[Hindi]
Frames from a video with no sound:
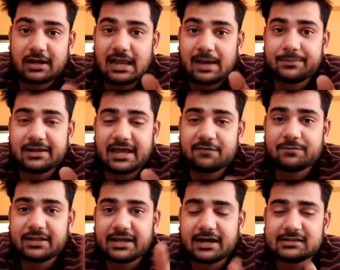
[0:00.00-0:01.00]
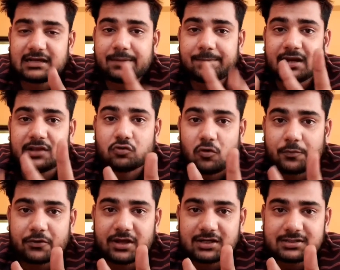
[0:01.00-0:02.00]
कल आपने लाइव में देखा था कि मेरे दो
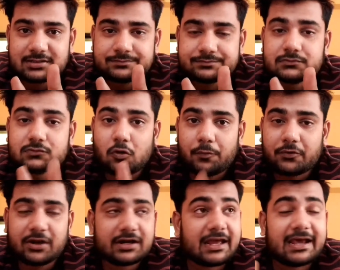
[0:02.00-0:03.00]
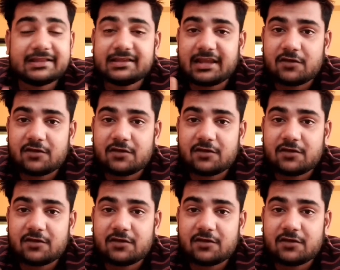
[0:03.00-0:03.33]
प्रोडक्ट दो प्रोडक्ट आए थे